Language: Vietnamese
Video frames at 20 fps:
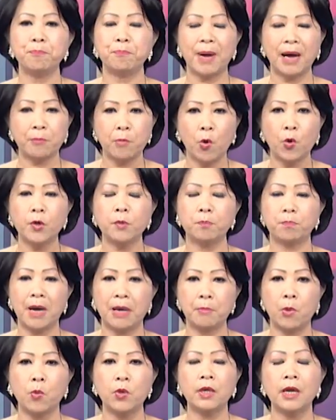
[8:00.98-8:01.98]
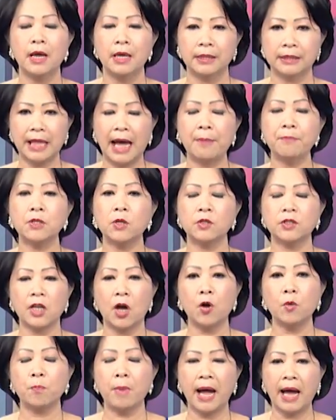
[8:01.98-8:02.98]
3434
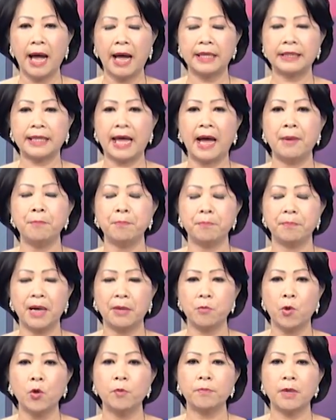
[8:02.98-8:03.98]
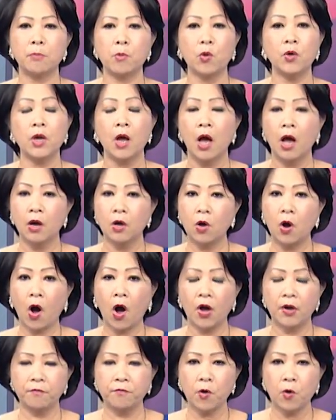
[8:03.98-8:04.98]
866 328 3434
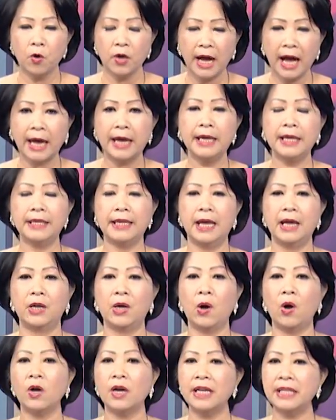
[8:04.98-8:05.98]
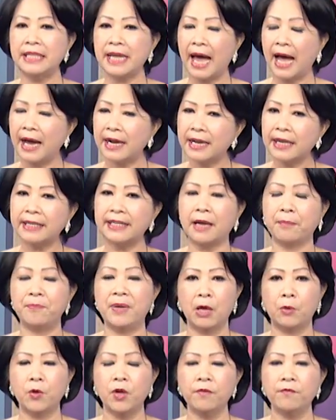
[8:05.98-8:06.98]
gọi vô ngay để có cái giá rất đặc
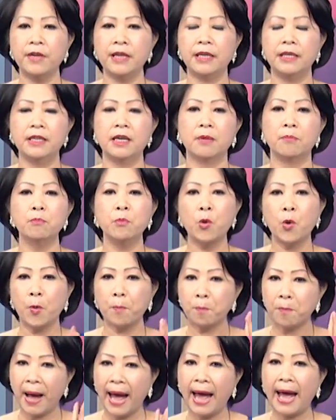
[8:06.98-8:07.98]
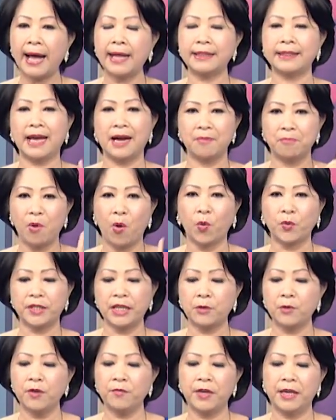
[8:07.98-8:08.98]
biệt quý vị được mua 3 tặng 1
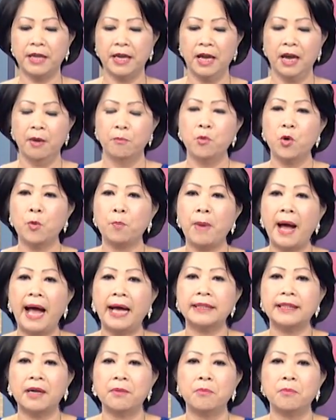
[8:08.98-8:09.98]
nha quý vị mua 3 tặng